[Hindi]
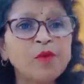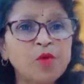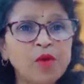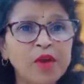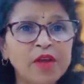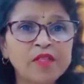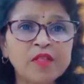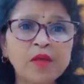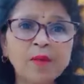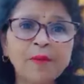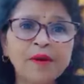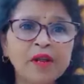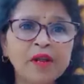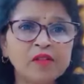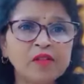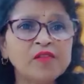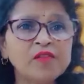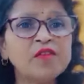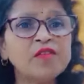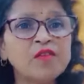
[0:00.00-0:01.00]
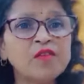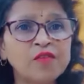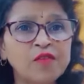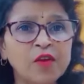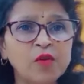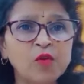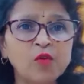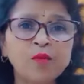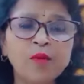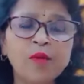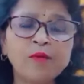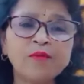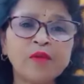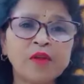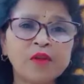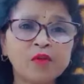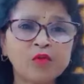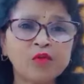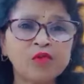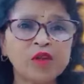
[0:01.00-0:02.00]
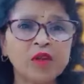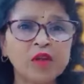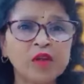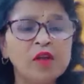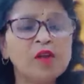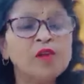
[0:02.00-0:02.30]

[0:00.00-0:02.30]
को ऐसे बनाते हैं जैसे जेनुअन वेबसाइट होती है